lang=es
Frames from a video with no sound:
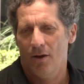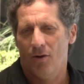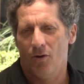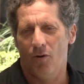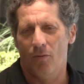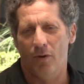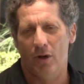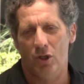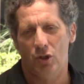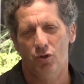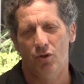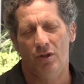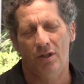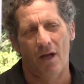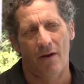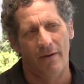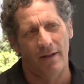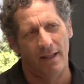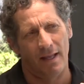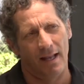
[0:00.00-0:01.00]
como que yo
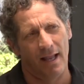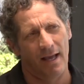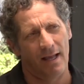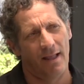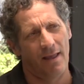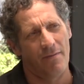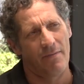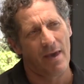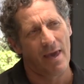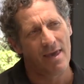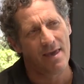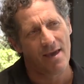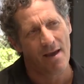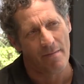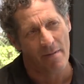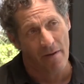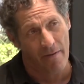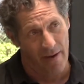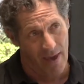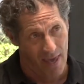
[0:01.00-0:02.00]
estaba en el aire y
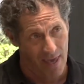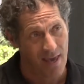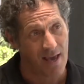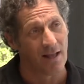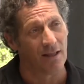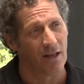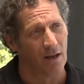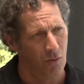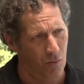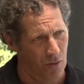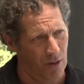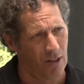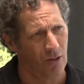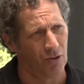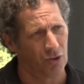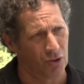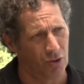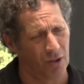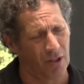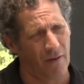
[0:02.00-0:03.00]
me veía en el lugar
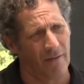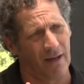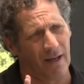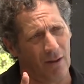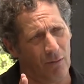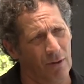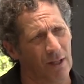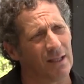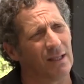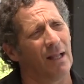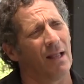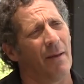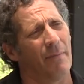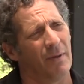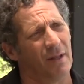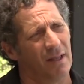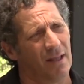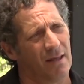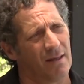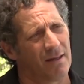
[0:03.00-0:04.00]
donde yo estaba, que era una
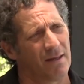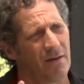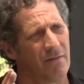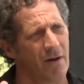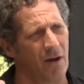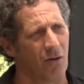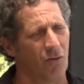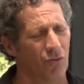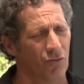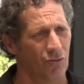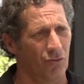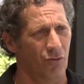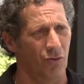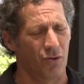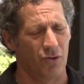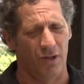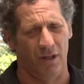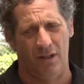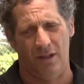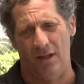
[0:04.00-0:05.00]
terapia intensiva con
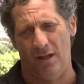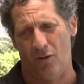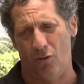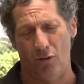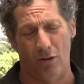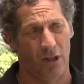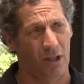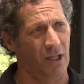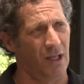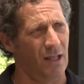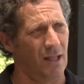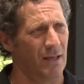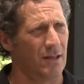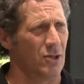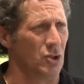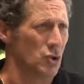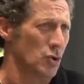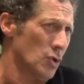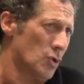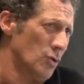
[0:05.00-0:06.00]
dos este, cortinas
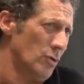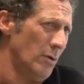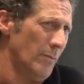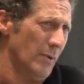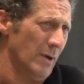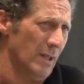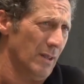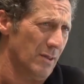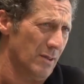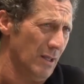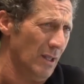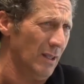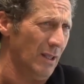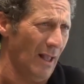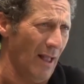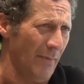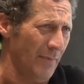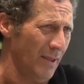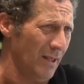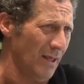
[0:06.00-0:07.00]
y yo solo, porque en
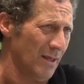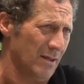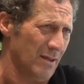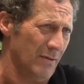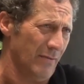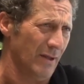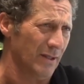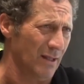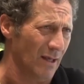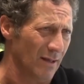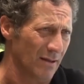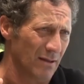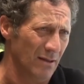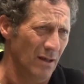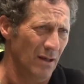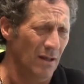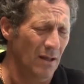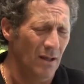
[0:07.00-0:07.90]
terapia intensiva estás